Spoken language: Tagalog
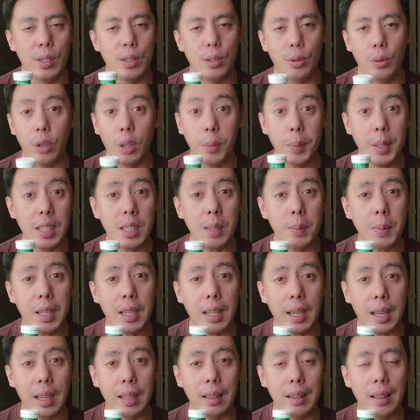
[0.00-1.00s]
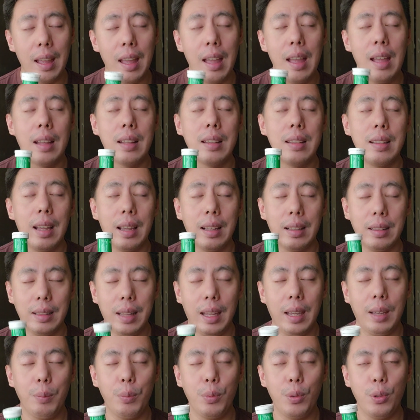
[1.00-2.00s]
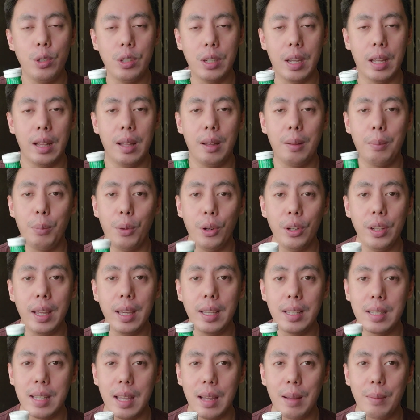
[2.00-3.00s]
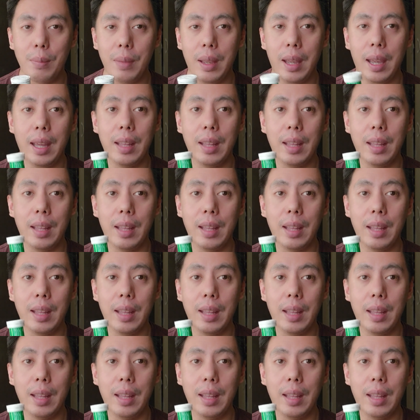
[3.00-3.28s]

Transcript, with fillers: So, ibig sabihin, Nag-take po siya ng board exam